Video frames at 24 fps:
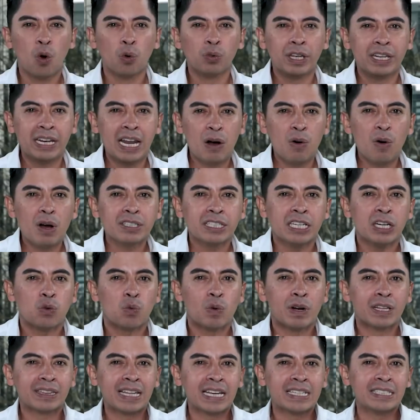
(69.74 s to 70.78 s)
condenado a
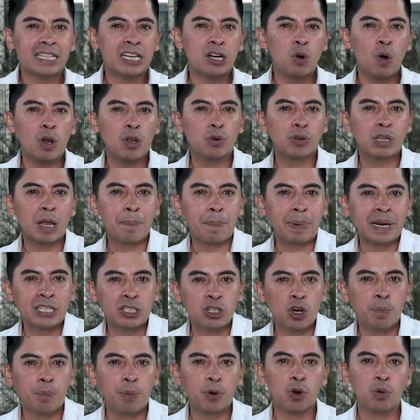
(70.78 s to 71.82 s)
55 años de
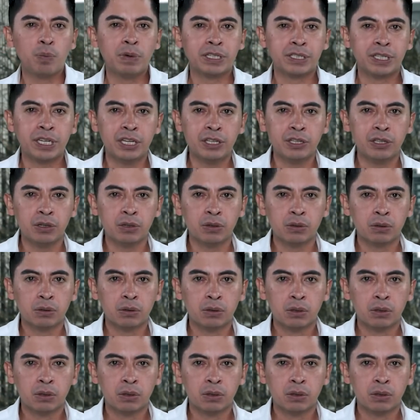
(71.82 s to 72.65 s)
prisión por homicidio.